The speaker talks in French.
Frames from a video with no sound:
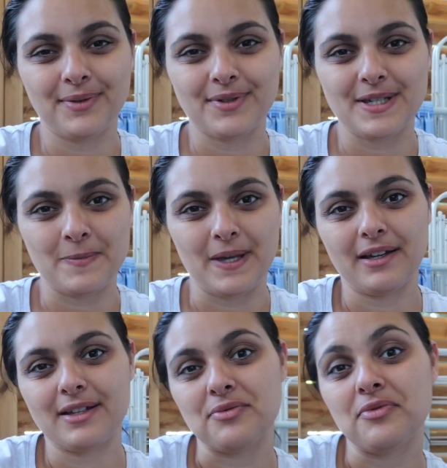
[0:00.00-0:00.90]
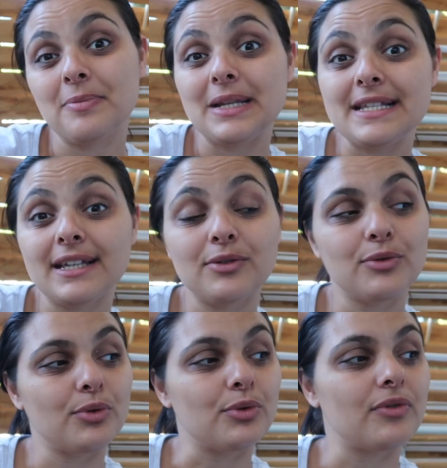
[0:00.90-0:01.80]
Donc j'espère que ça vous fait plaisir
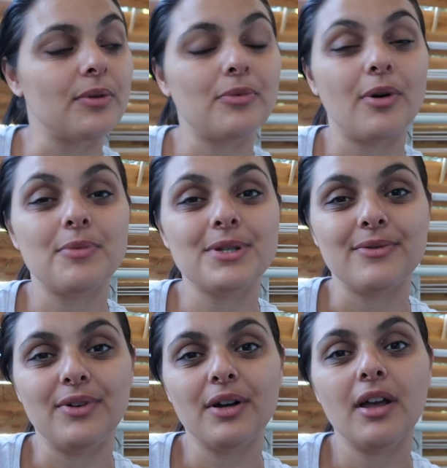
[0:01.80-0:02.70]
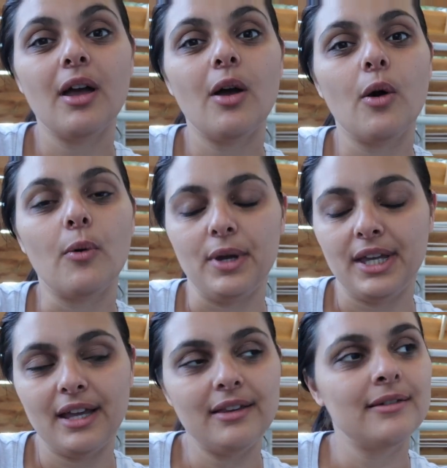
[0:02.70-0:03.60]
de nous retrouver pour un petit vlog
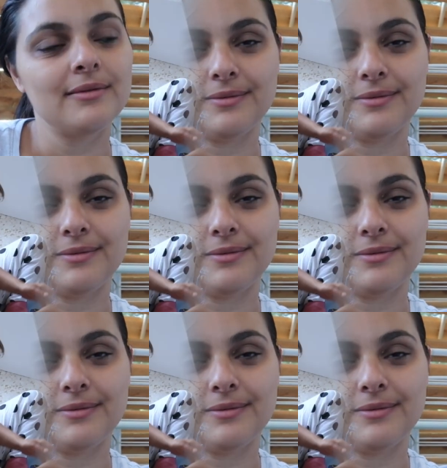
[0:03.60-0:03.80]
week-end.